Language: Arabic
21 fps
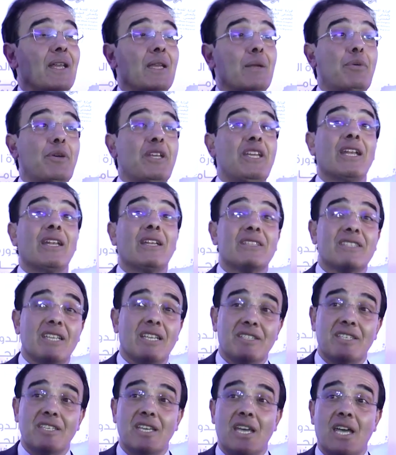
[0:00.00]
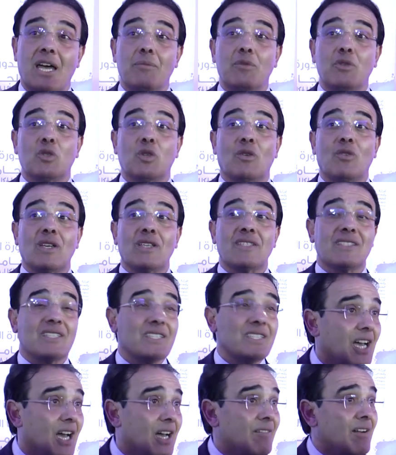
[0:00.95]
البنيات التحتيه من طرق
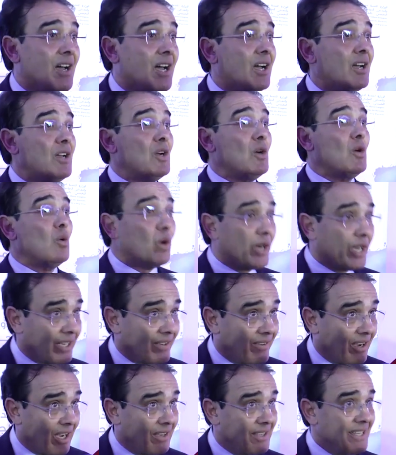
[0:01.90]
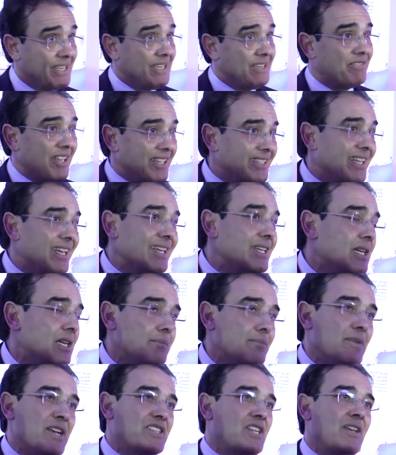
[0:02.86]
السياره وغيرها فاذا
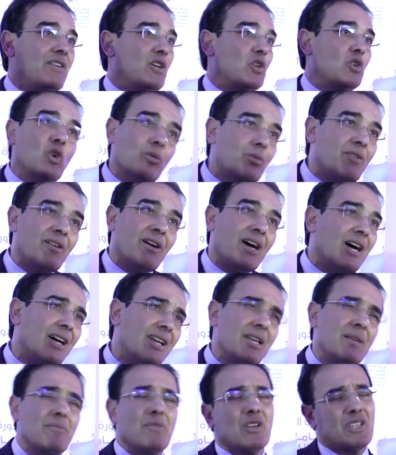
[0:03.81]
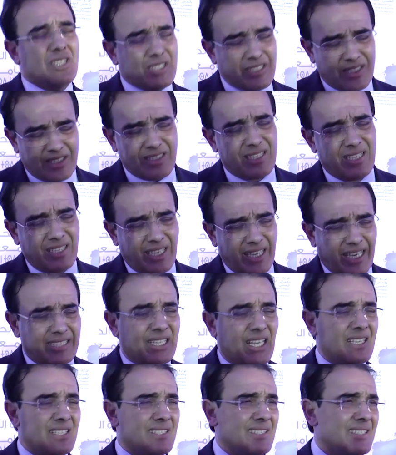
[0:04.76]
مشاريع كبرى لما يخص
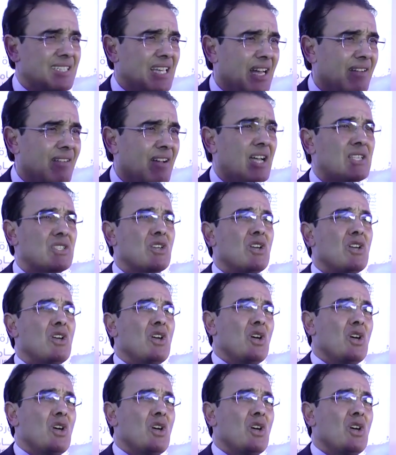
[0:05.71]
قطاع السيارات